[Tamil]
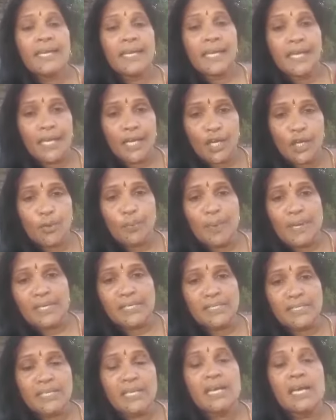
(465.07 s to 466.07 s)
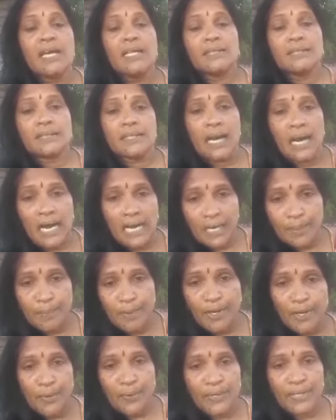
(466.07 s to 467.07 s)
இருக்கும் என்று
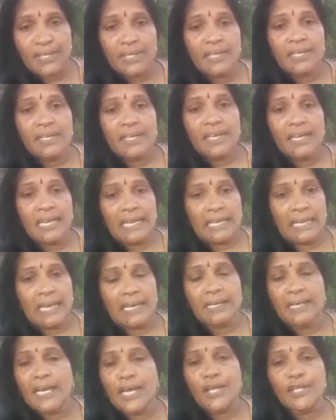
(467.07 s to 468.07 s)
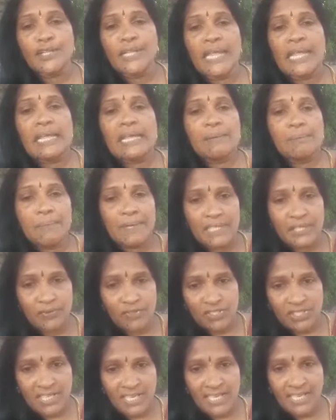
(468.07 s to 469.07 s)
தாழ்மையோடு என் கருத்தை
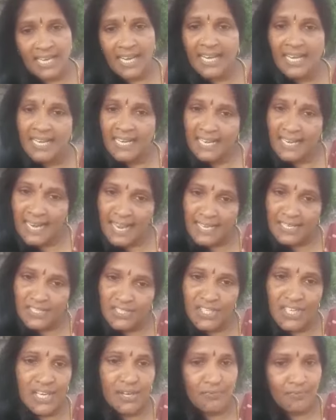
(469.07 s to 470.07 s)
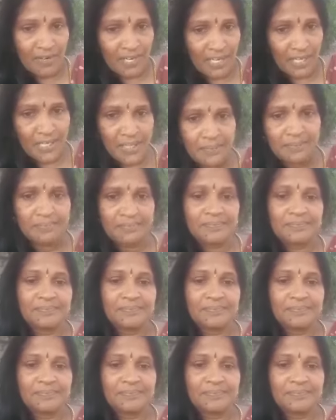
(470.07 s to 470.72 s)
பதிவு செய்கிறேன் நன்றி வணக்கம்